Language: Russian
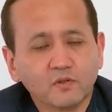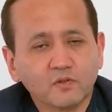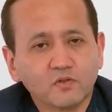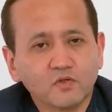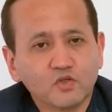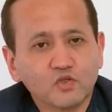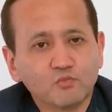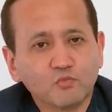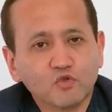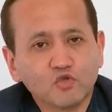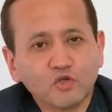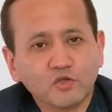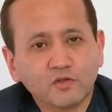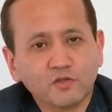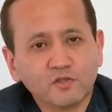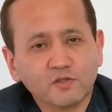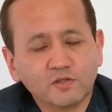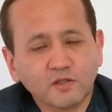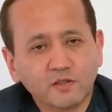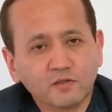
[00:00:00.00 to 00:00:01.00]
из
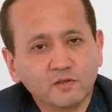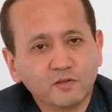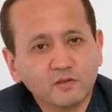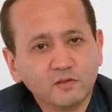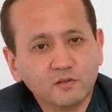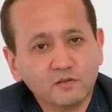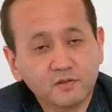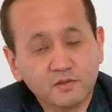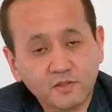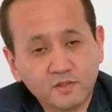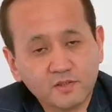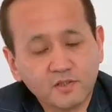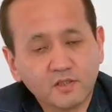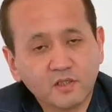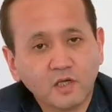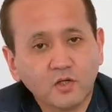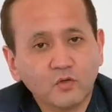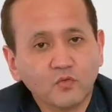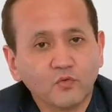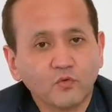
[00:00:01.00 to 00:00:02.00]
бюджета страны, из
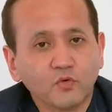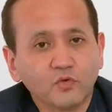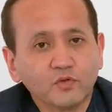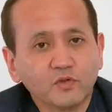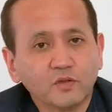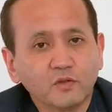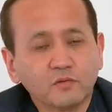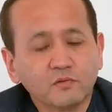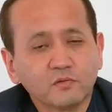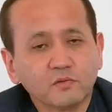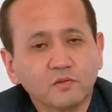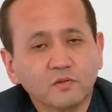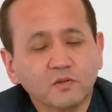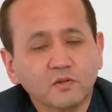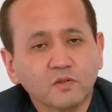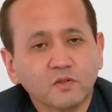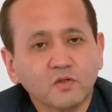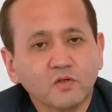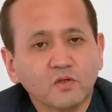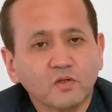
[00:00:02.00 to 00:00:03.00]
Национального фонда
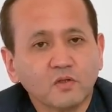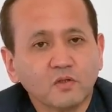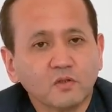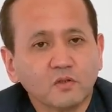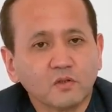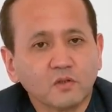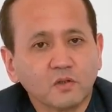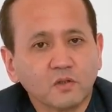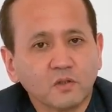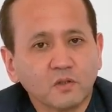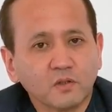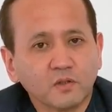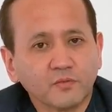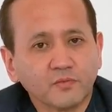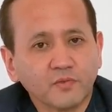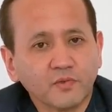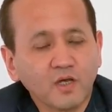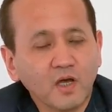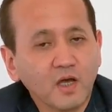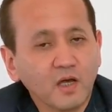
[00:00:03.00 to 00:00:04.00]
а,
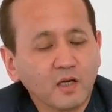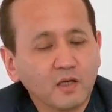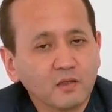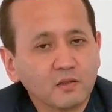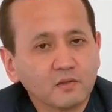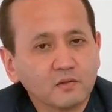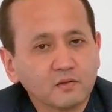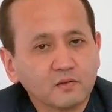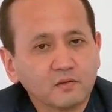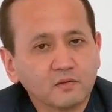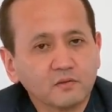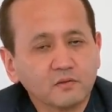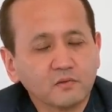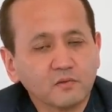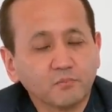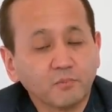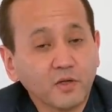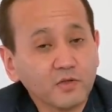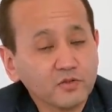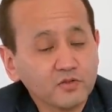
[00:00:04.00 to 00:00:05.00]
на
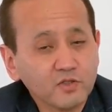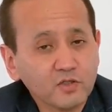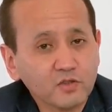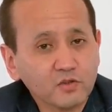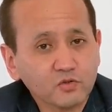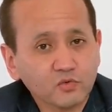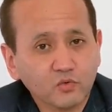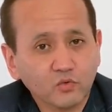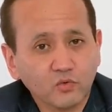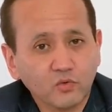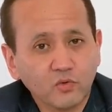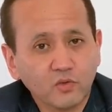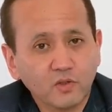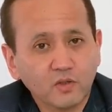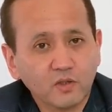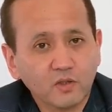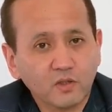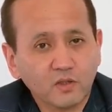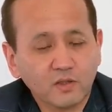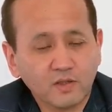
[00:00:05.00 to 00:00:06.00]
поддержку
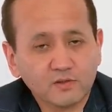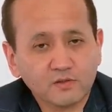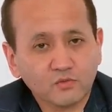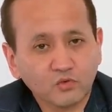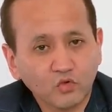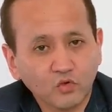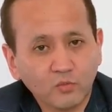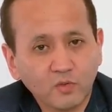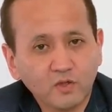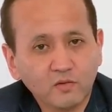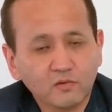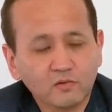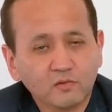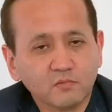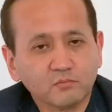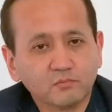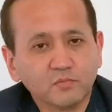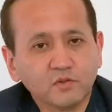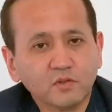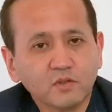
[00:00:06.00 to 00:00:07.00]
Каскома
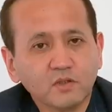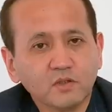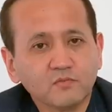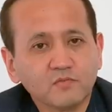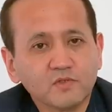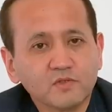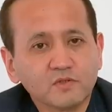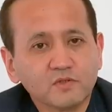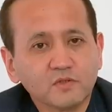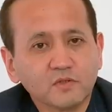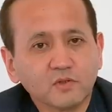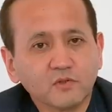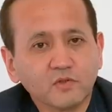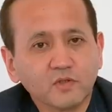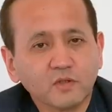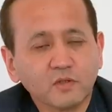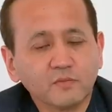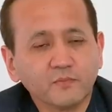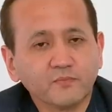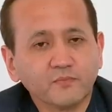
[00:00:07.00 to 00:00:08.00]
было
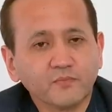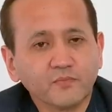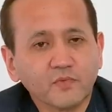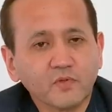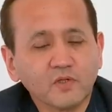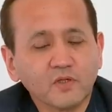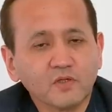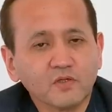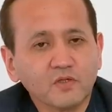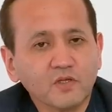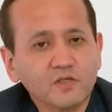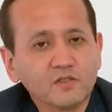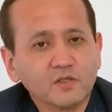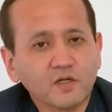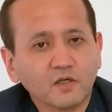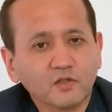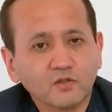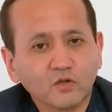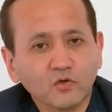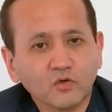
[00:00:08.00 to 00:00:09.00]
инвестировано
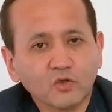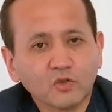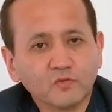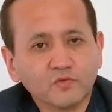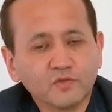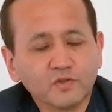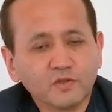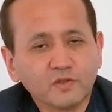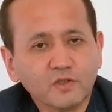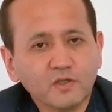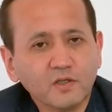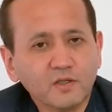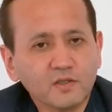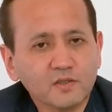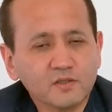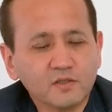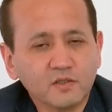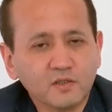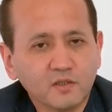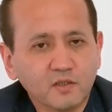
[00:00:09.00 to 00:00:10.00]
несколько триллионов тенге,
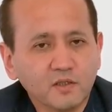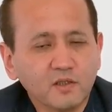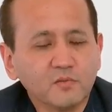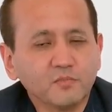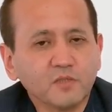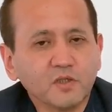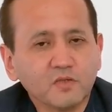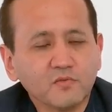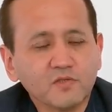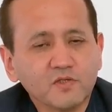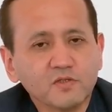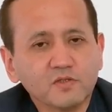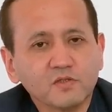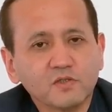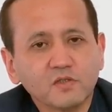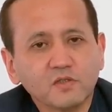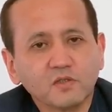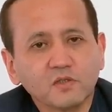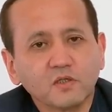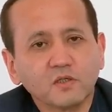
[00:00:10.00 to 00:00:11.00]
если или
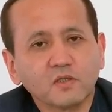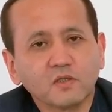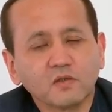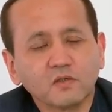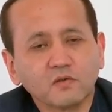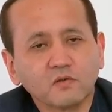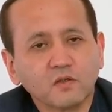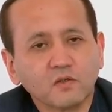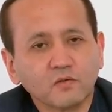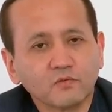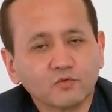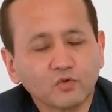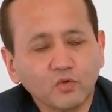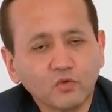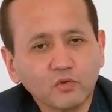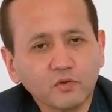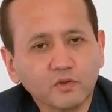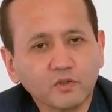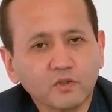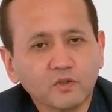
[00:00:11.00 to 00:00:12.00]
перевести их а, в
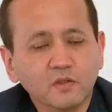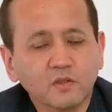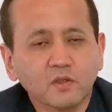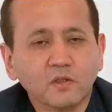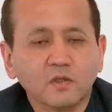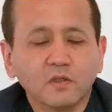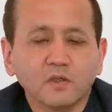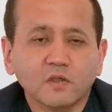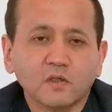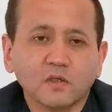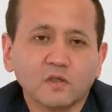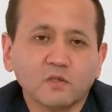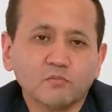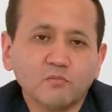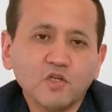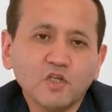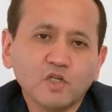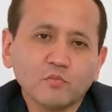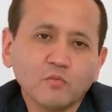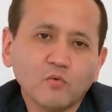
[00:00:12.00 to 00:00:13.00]
доллары,
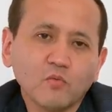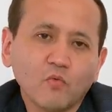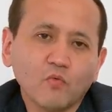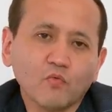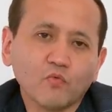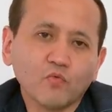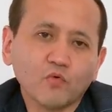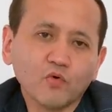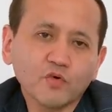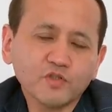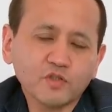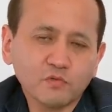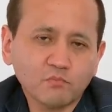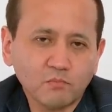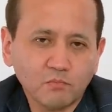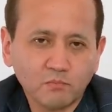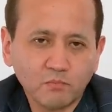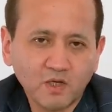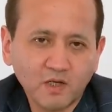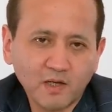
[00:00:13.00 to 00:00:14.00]
минимум
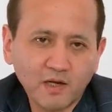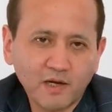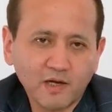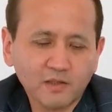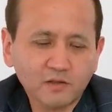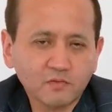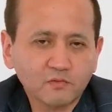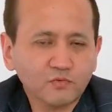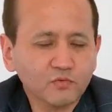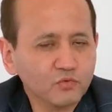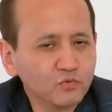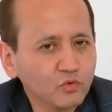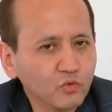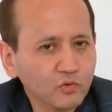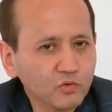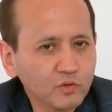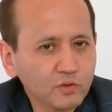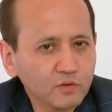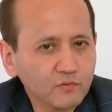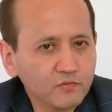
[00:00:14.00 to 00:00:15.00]
8 миллиардов
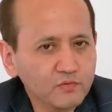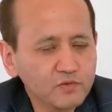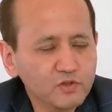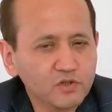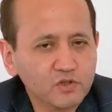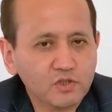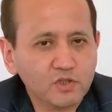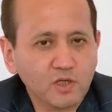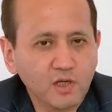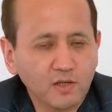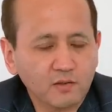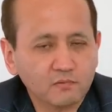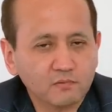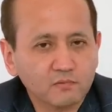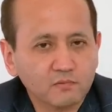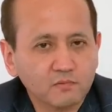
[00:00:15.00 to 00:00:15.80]
долларов США.